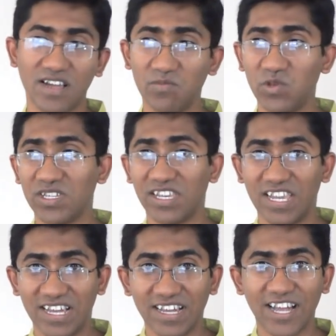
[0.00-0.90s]
আমিও জানি
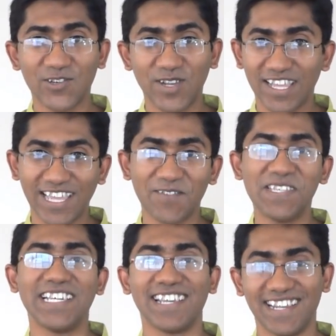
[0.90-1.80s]
না আসলে
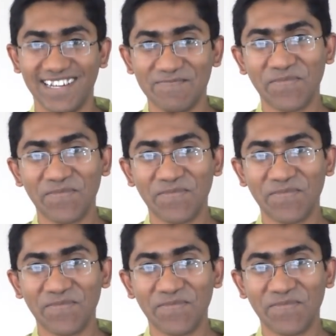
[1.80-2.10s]
কেউই জানে না